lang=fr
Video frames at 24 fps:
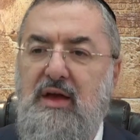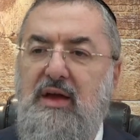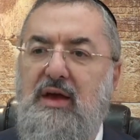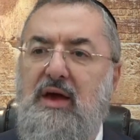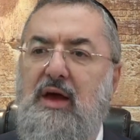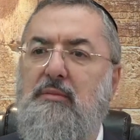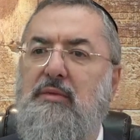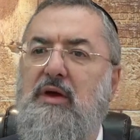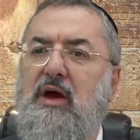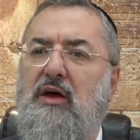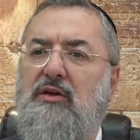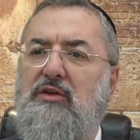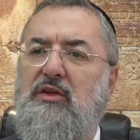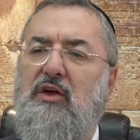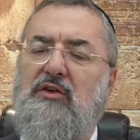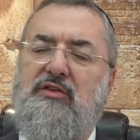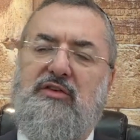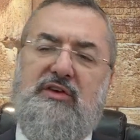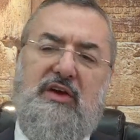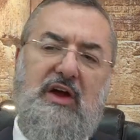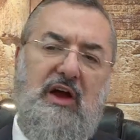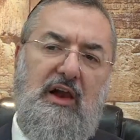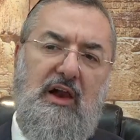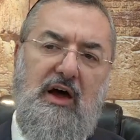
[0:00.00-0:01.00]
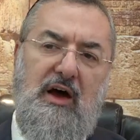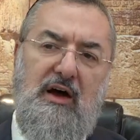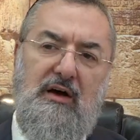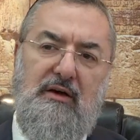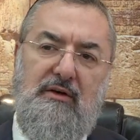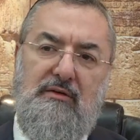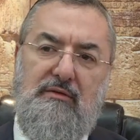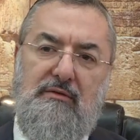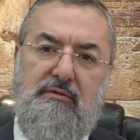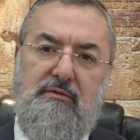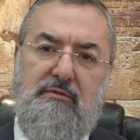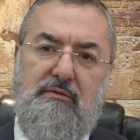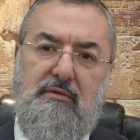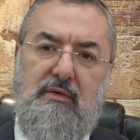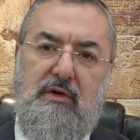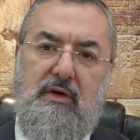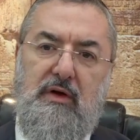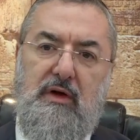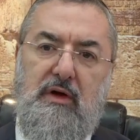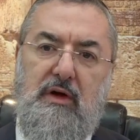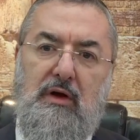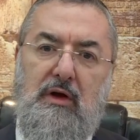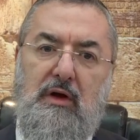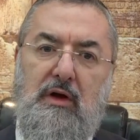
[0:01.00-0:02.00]
eh bien dans ce cas-là,
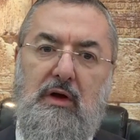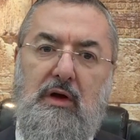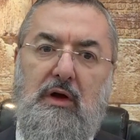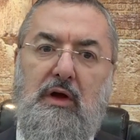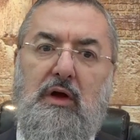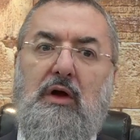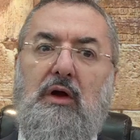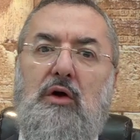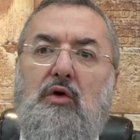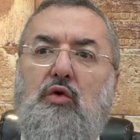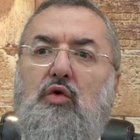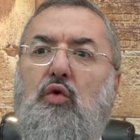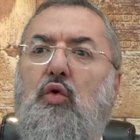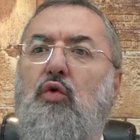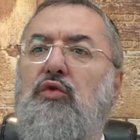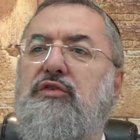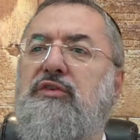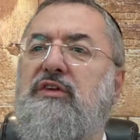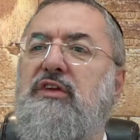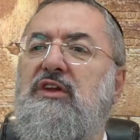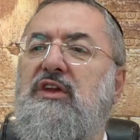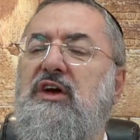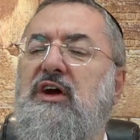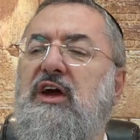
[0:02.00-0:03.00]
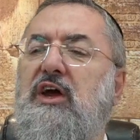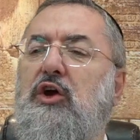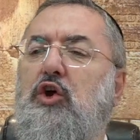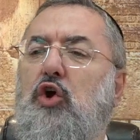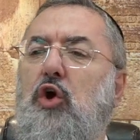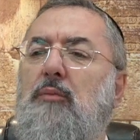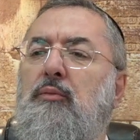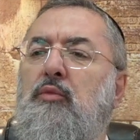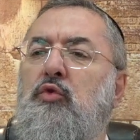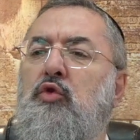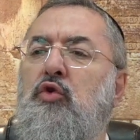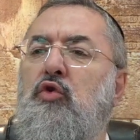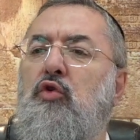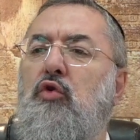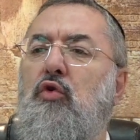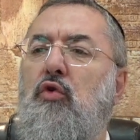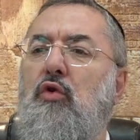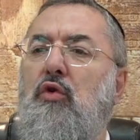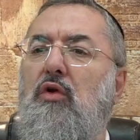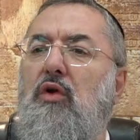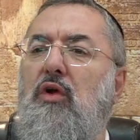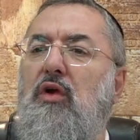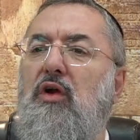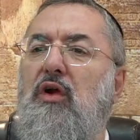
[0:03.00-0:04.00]
considérez comme
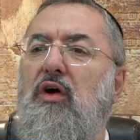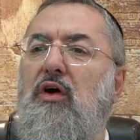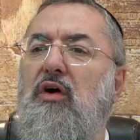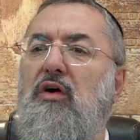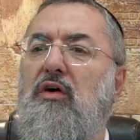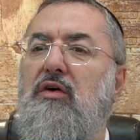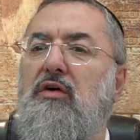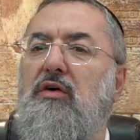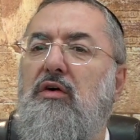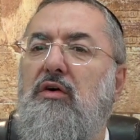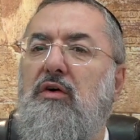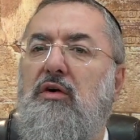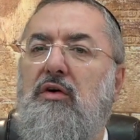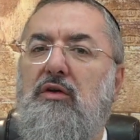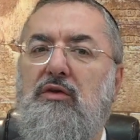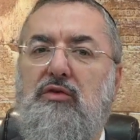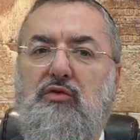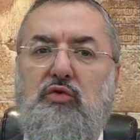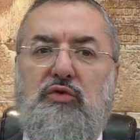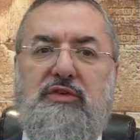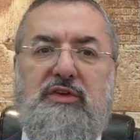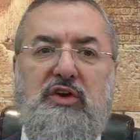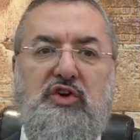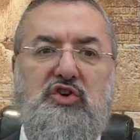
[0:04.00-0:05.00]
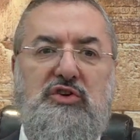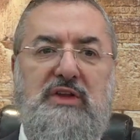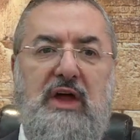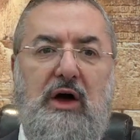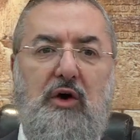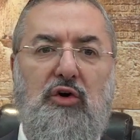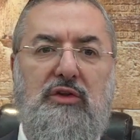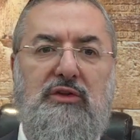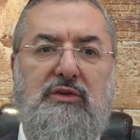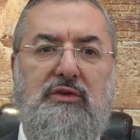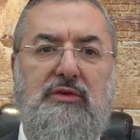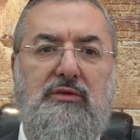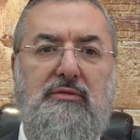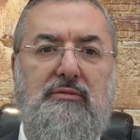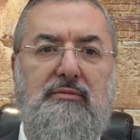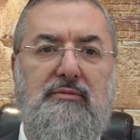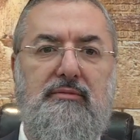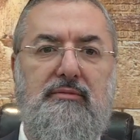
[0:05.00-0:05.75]
nuls tous ces shtarotes.